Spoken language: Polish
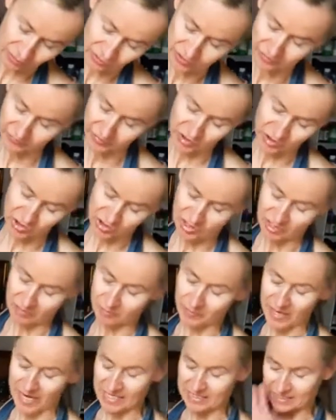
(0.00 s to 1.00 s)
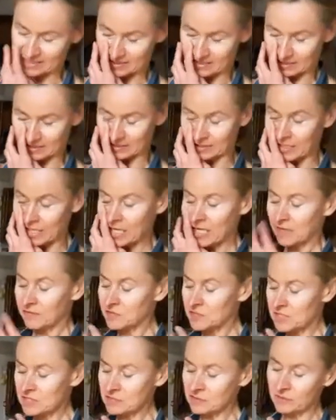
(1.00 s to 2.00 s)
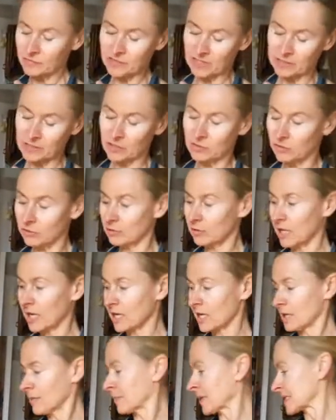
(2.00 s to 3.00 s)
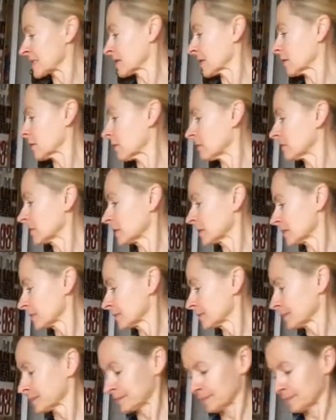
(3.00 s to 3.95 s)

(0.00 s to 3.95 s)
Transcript: oczywiście pasy. Wszystko w takich kolorach pastelowych.